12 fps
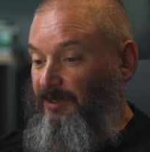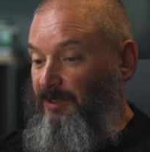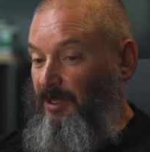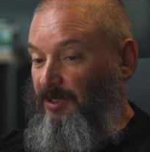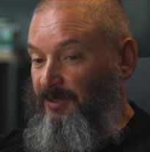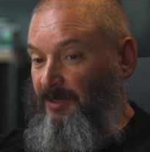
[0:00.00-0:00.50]

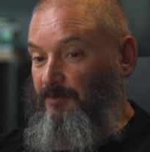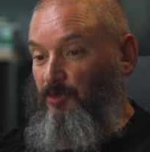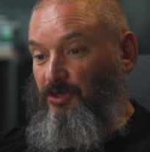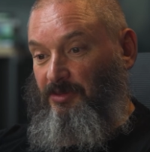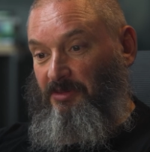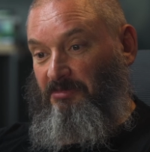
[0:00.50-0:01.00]
Когда
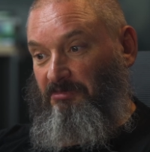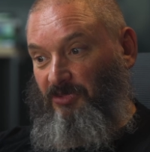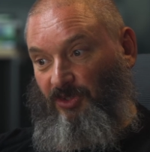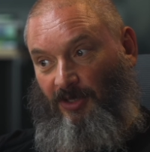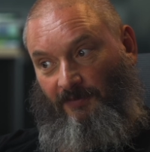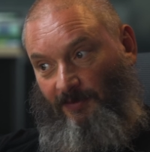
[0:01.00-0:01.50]
мы
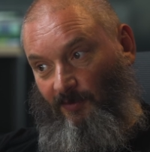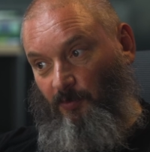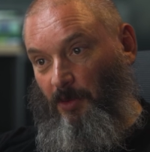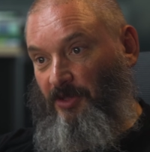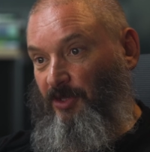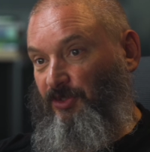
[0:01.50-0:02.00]
с крафтовых
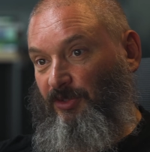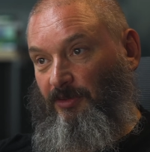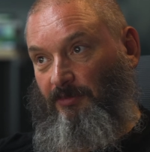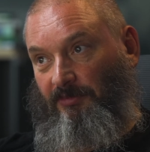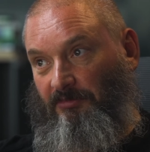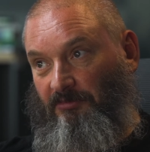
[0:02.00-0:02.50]

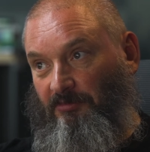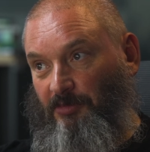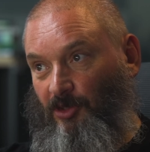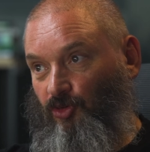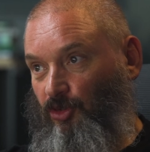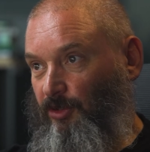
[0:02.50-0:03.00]
пакетиков
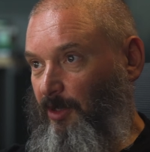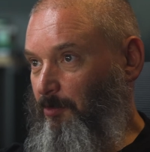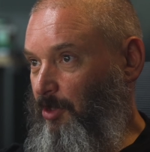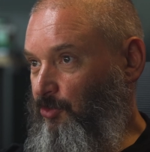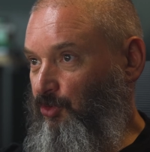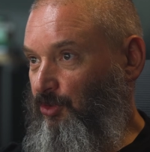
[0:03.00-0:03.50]
перешли на
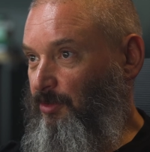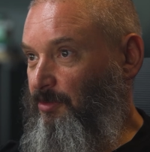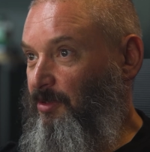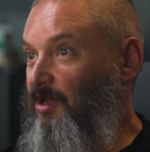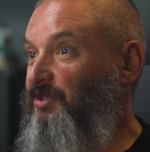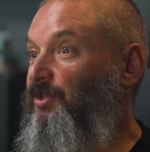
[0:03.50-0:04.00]
баночки,
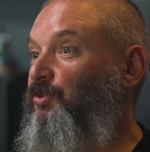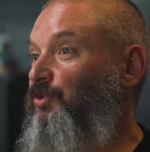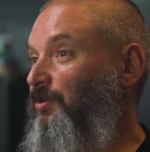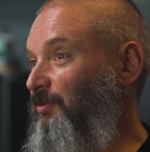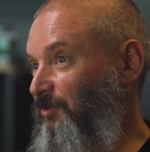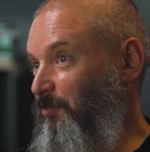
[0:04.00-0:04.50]
а
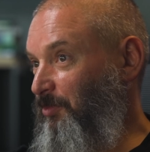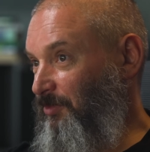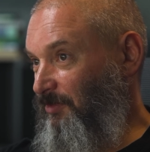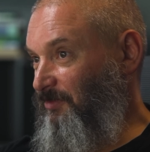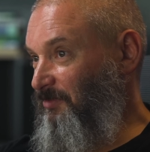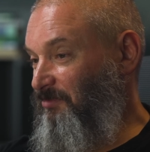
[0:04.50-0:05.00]
сначала это
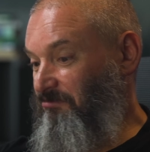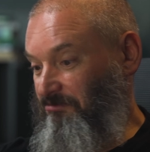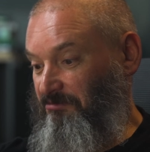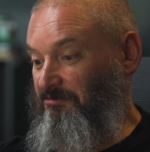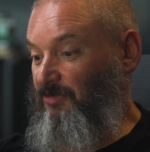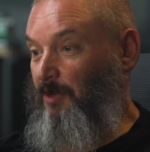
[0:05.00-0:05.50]
было
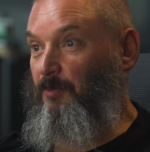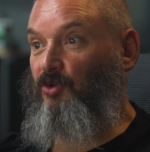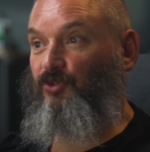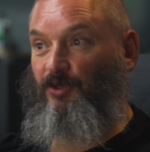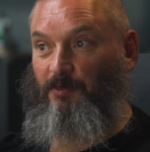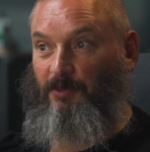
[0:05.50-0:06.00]
домашнее